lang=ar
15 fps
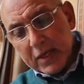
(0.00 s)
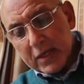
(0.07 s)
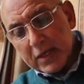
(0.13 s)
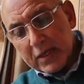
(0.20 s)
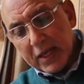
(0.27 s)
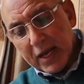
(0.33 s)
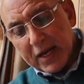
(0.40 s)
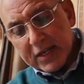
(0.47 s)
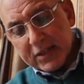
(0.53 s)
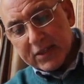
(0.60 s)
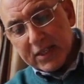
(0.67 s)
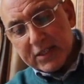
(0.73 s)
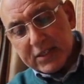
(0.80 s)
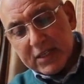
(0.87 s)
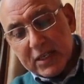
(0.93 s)
آه، الحاجه
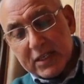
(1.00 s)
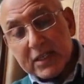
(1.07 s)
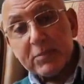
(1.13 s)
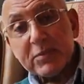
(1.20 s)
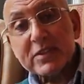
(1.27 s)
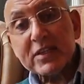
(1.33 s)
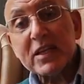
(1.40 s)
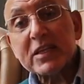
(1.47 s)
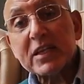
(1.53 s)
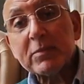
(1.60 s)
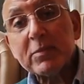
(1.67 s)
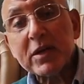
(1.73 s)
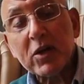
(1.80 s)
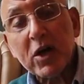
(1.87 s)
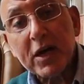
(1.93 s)
الثانيه اللي كان بيسلك
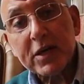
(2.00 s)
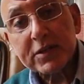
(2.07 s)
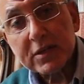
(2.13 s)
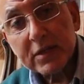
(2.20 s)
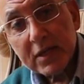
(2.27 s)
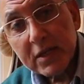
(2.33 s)
البلاعات